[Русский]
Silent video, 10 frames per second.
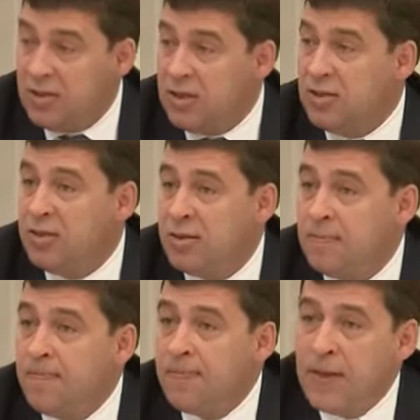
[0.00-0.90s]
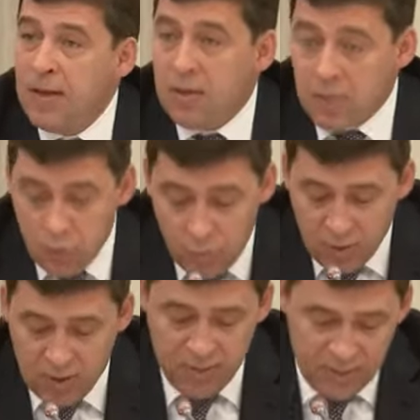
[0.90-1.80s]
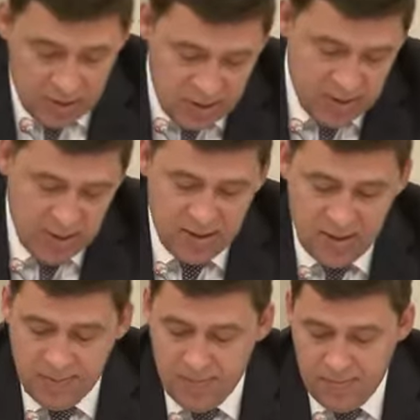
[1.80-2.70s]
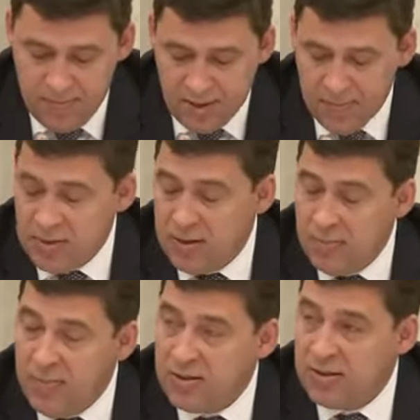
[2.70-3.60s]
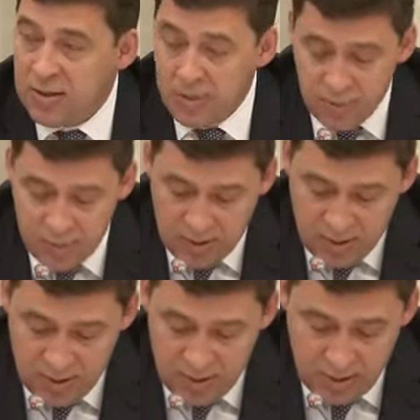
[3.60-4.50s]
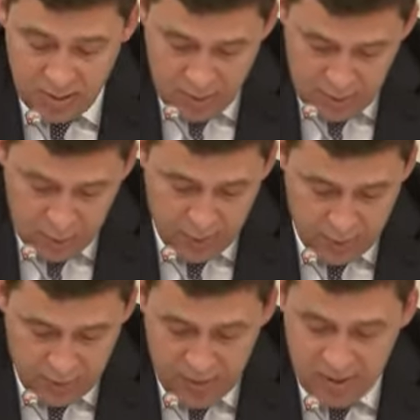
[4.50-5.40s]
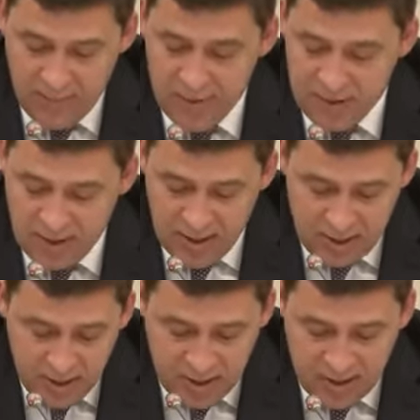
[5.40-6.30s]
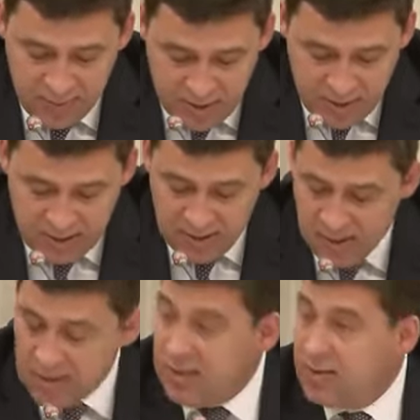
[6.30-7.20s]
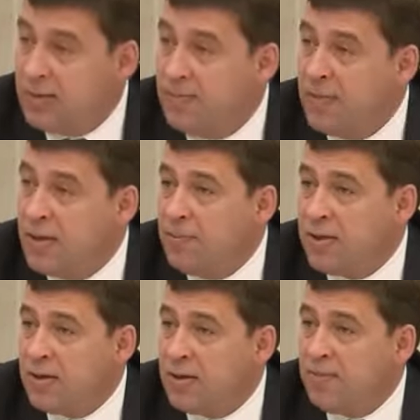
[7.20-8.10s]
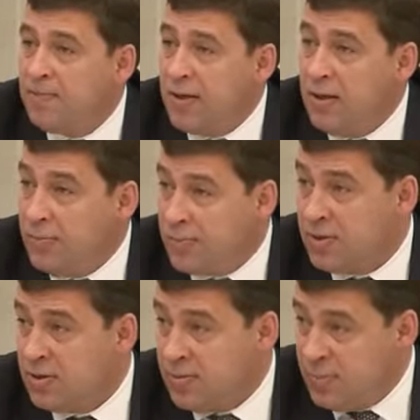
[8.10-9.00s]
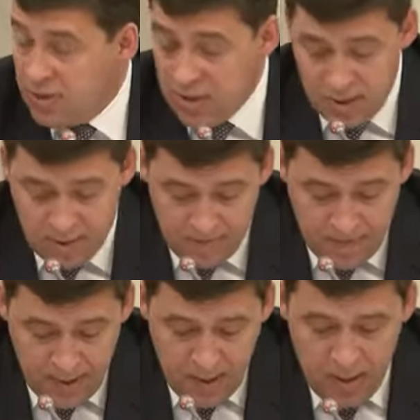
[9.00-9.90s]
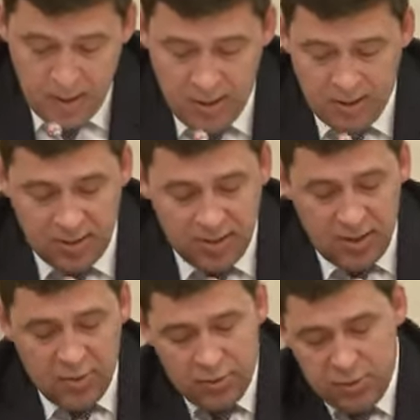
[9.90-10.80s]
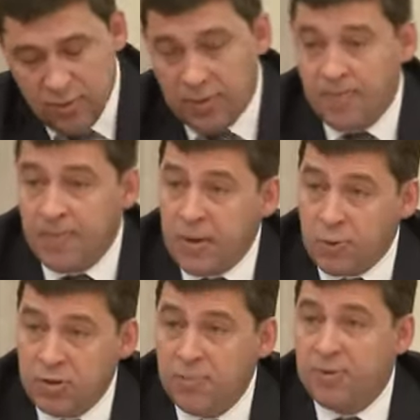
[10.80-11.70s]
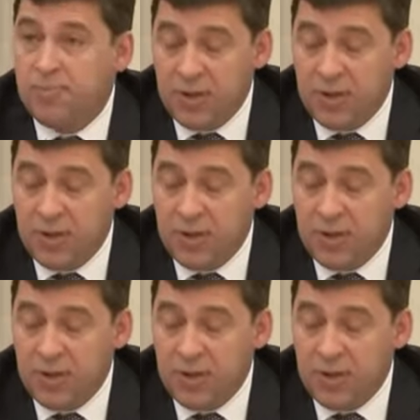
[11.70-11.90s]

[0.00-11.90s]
задача – это глубокая модернизация промышленной базы региона и упрочение межрегиональной кооперации, реализации программ импортозамещения и создание условий роста предприятий